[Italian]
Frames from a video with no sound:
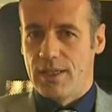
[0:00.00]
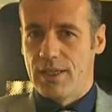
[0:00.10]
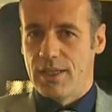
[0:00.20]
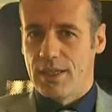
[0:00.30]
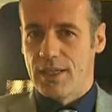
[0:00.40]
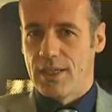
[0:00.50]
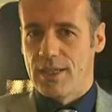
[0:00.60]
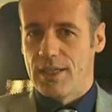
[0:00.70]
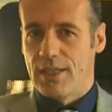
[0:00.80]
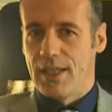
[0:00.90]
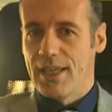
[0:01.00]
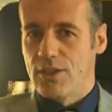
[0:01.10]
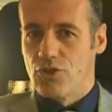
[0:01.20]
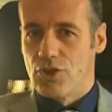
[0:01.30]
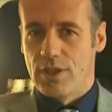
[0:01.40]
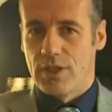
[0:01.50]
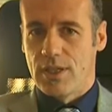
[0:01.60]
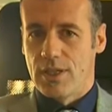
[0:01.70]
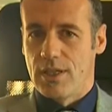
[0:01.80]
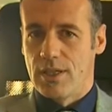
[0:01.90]
di eh, leggi
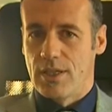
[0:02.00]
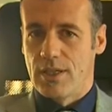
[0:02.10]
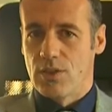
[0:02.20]
eh,